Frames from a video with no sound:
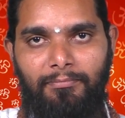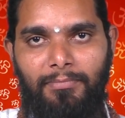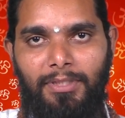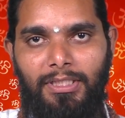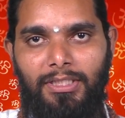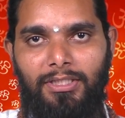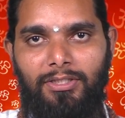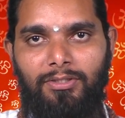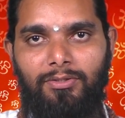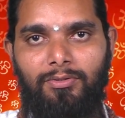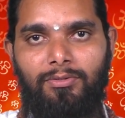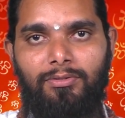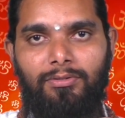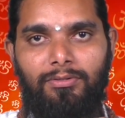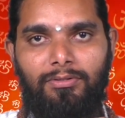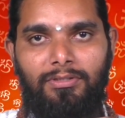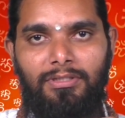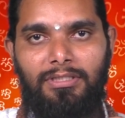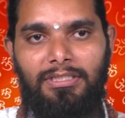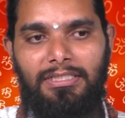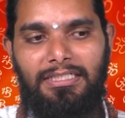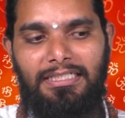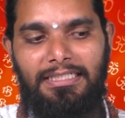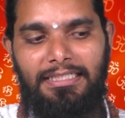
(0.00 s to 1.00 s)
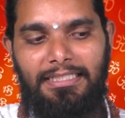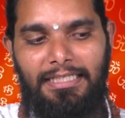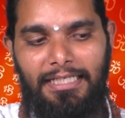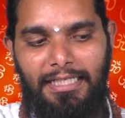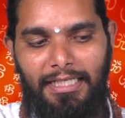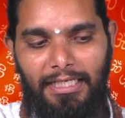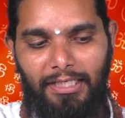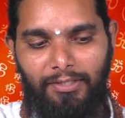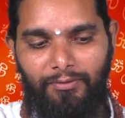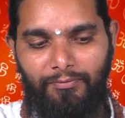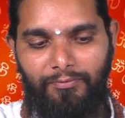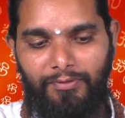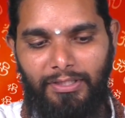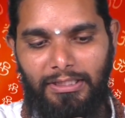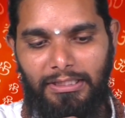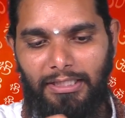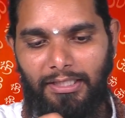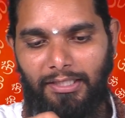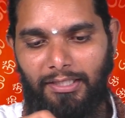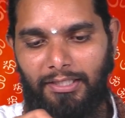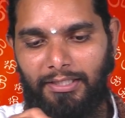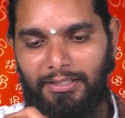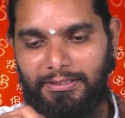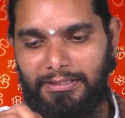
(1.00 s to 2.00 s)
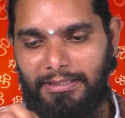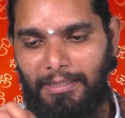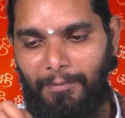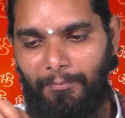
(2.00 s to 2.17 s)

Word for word: మనకు నిర్వితర్క